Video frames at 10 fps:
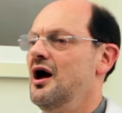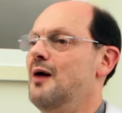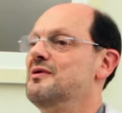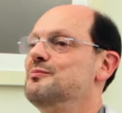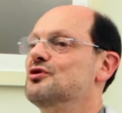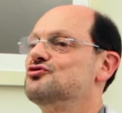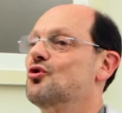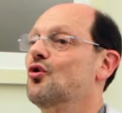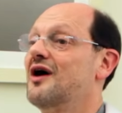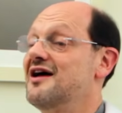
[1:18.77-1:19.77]
A mãe pode
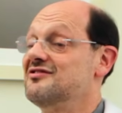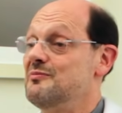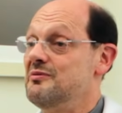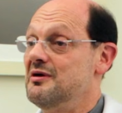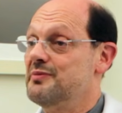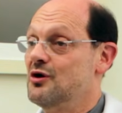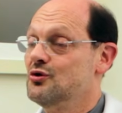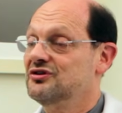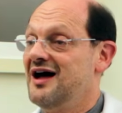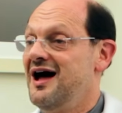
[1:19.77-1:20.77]
colocar esse bebê para
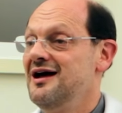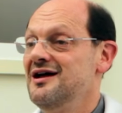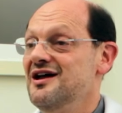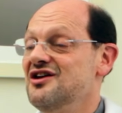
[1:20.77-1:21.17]
rotar